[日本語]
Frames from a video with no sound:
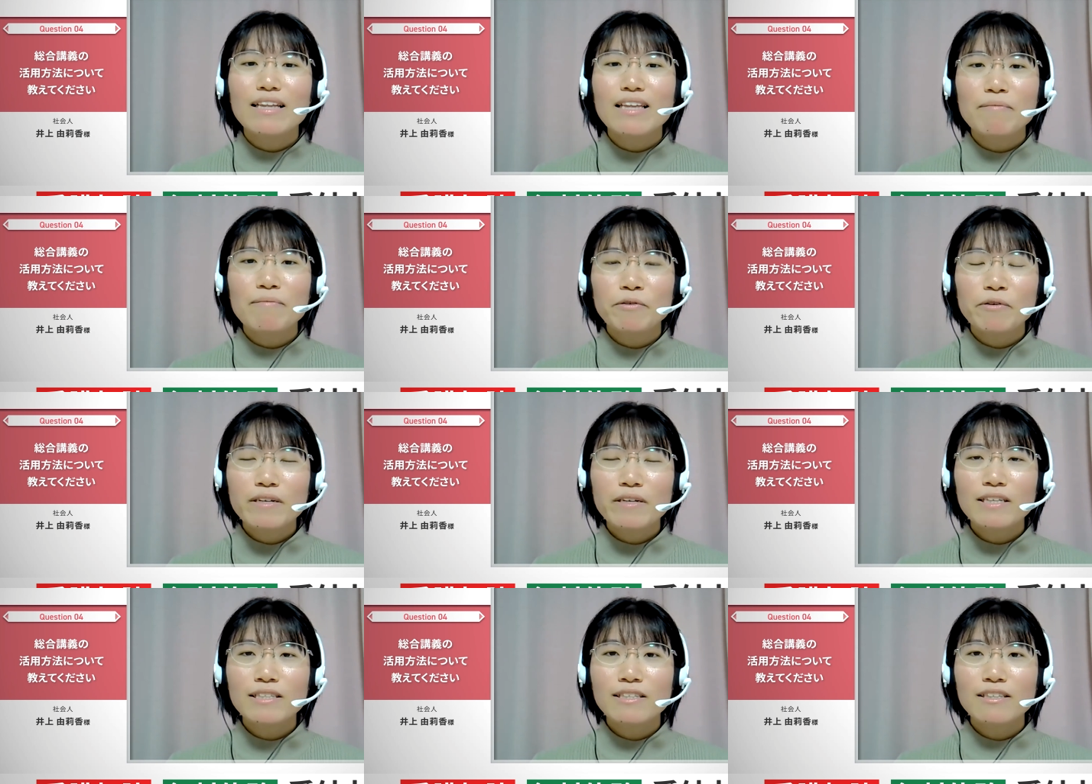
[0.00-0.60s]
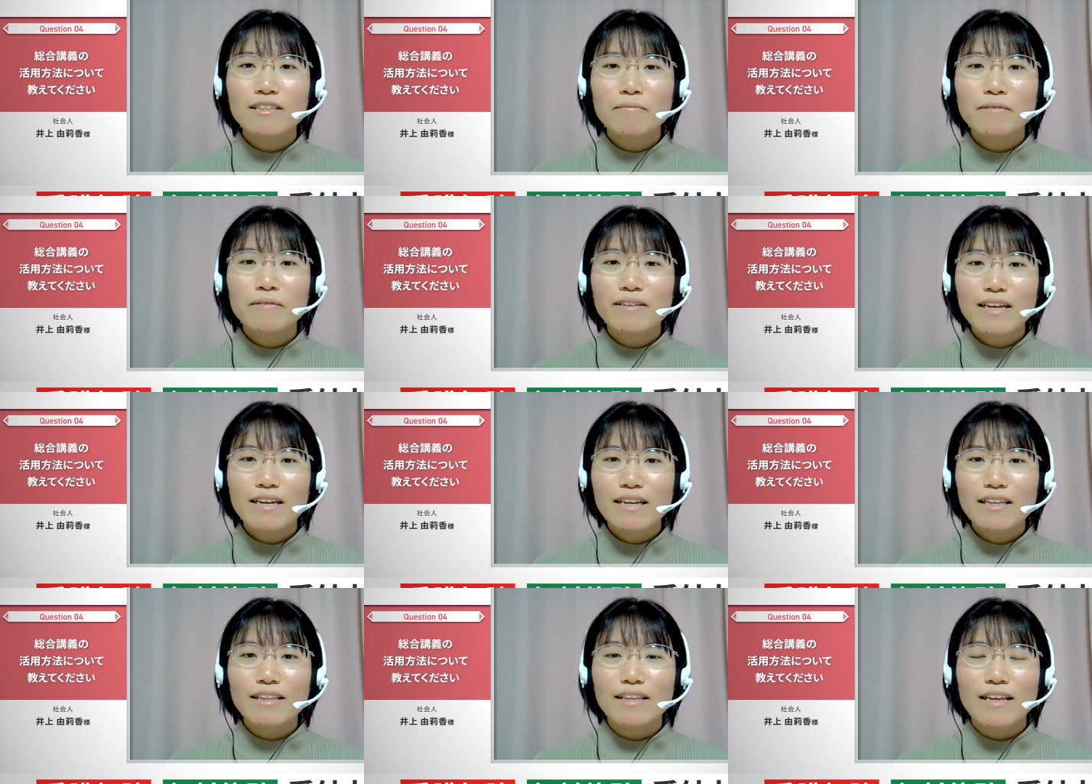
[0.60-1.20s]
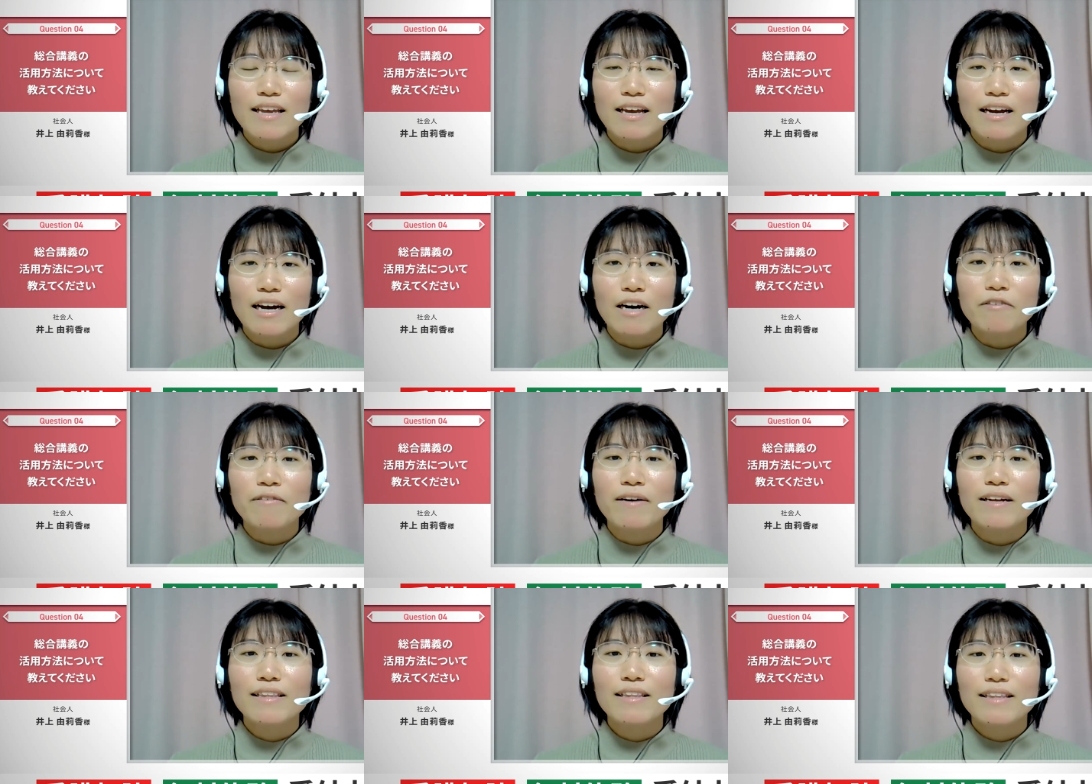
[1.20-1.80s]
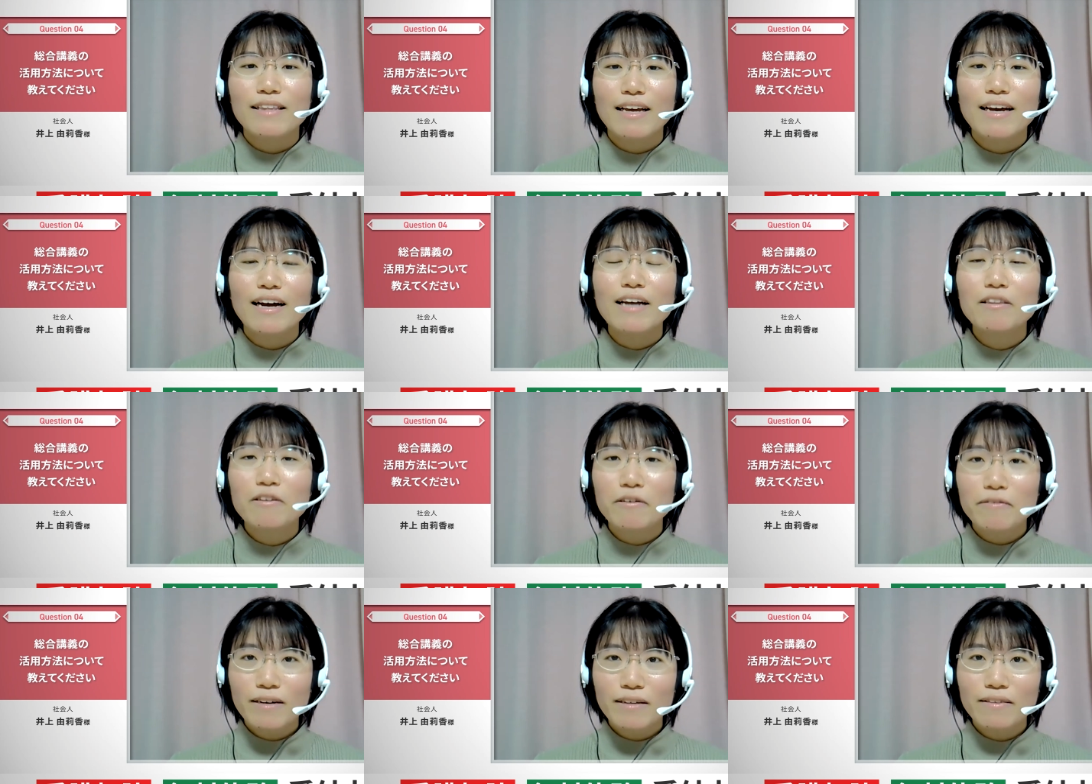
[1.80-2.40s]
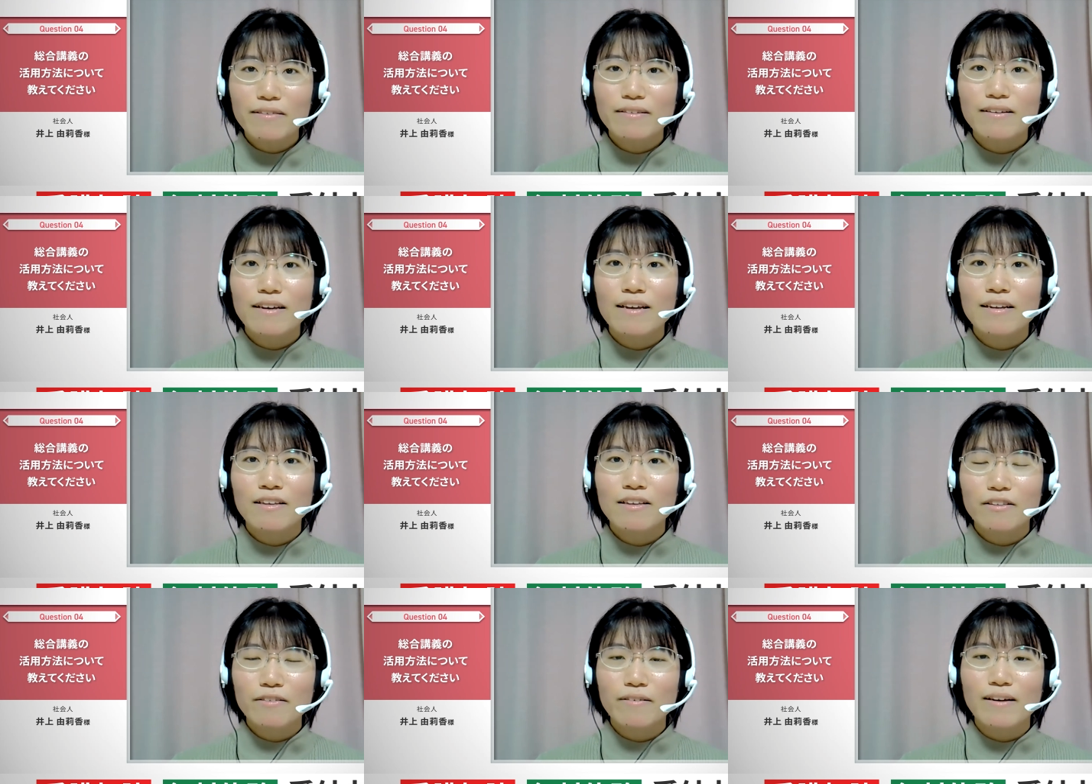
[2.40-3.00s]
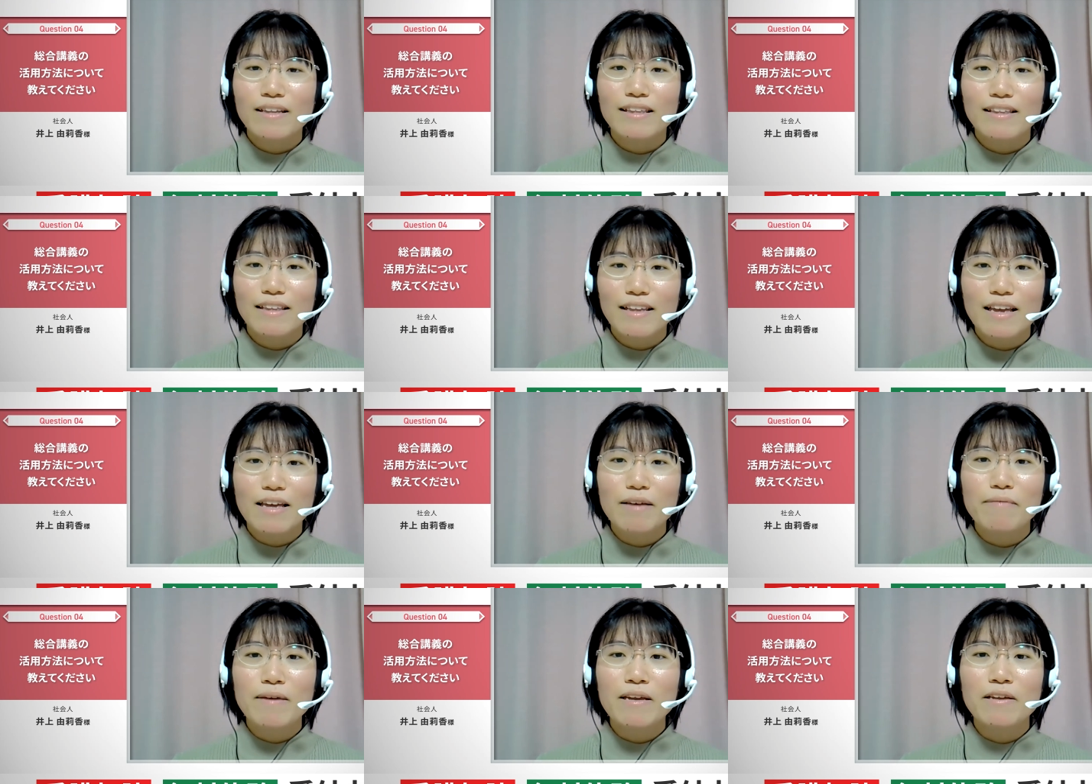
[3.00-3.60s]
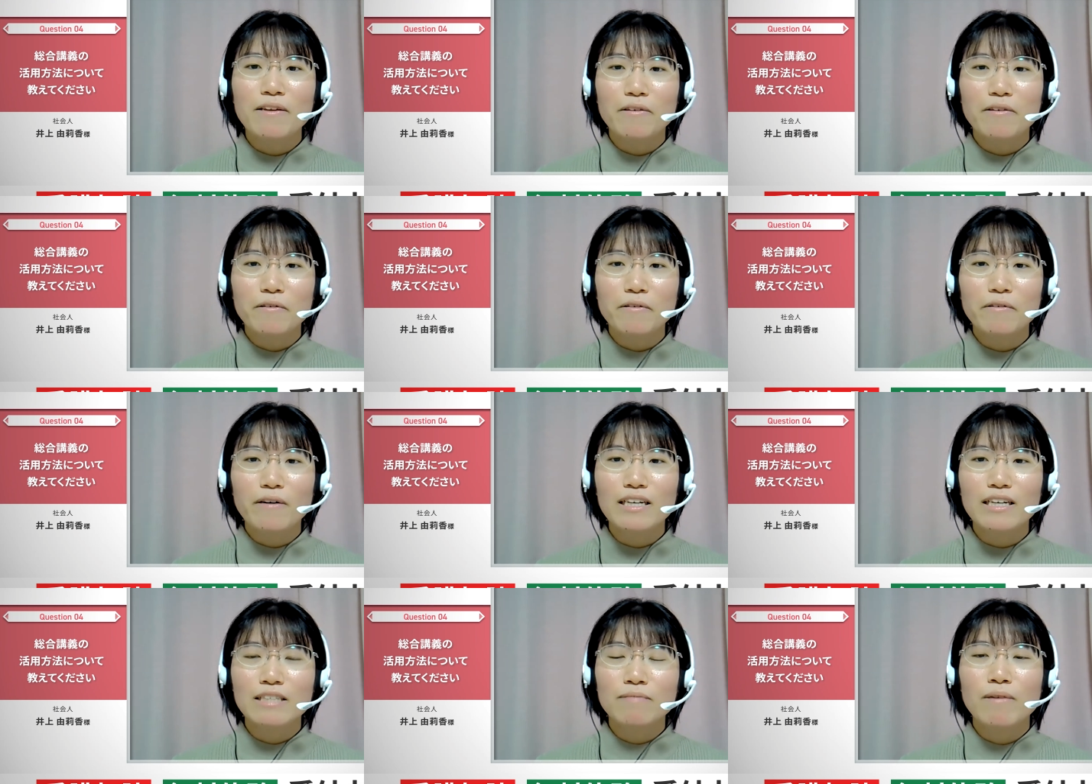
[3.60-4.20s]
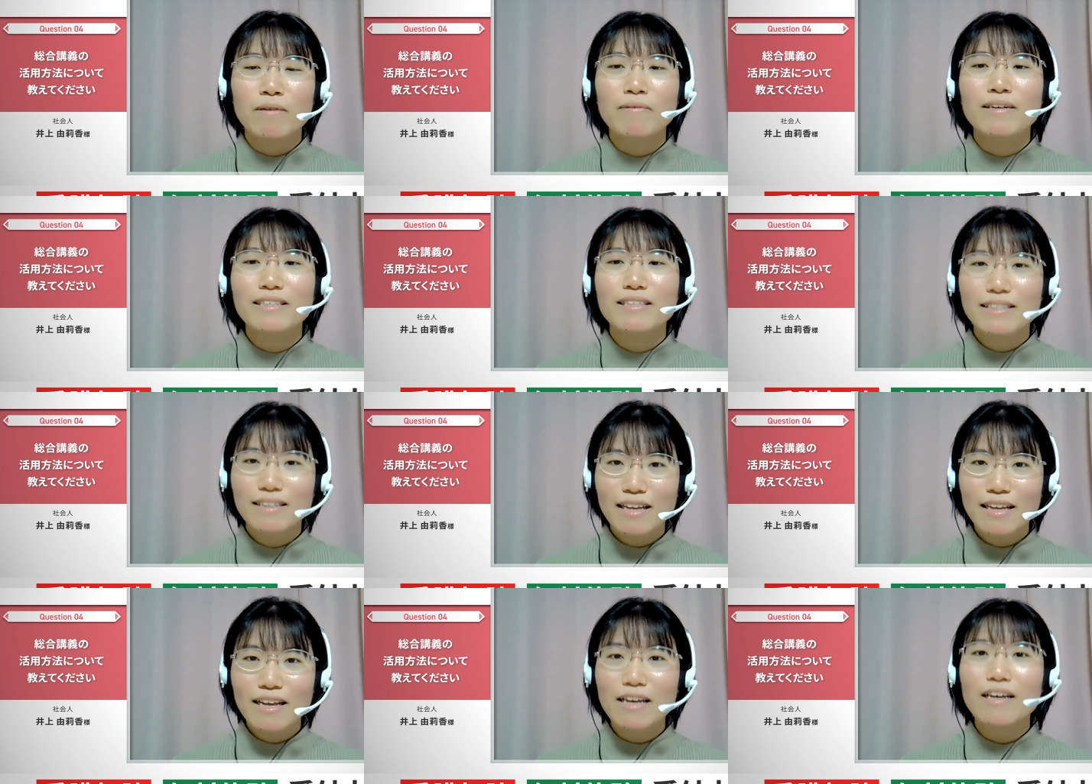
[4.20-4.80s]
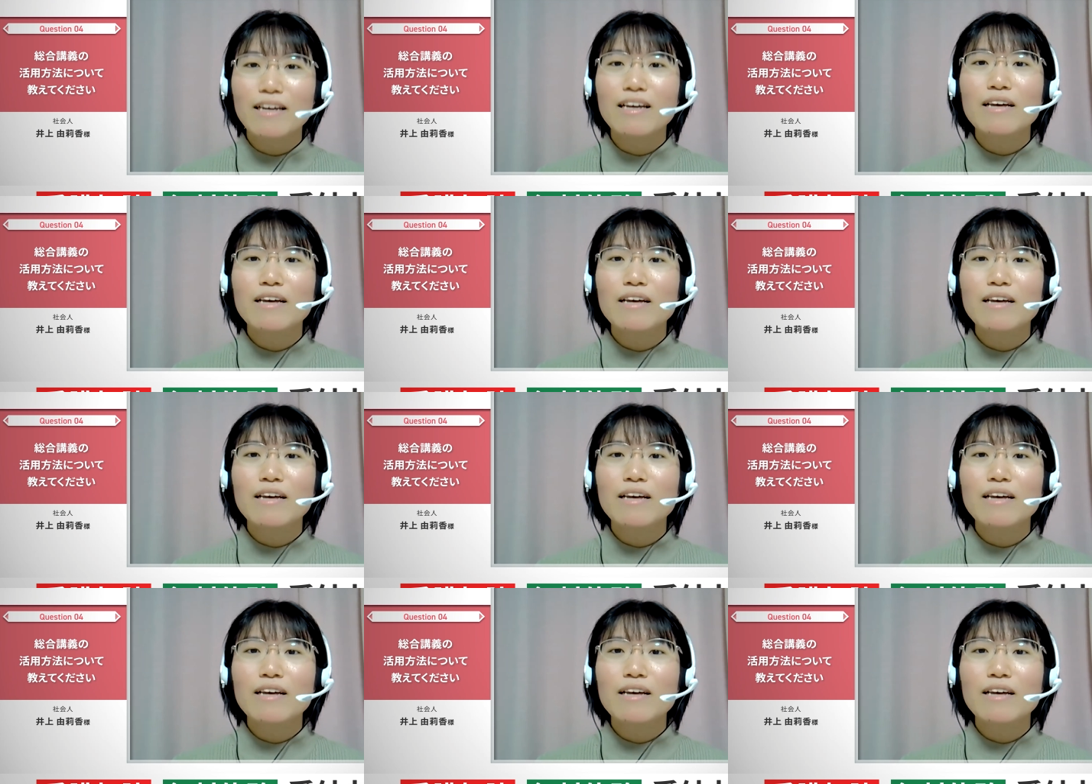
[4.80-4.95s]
で、貿易実務検定が終わった後は机に座って勉強を始めまして、